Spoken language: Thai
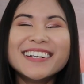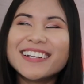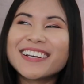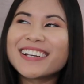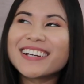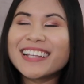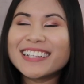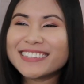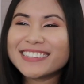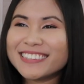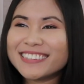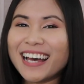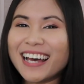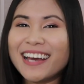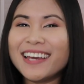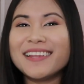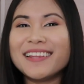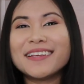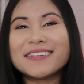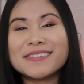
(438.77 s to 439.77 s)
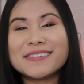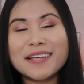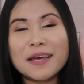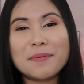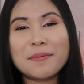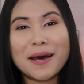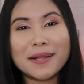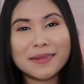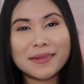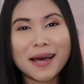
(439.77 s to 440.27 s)
แล้วก็ตัดสินใจ ตัดสินใจ
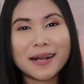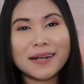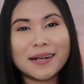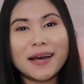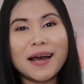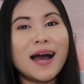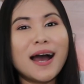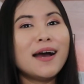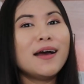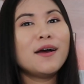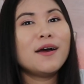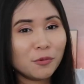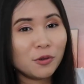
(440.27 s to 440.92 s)
ผ่าตัดนะคะ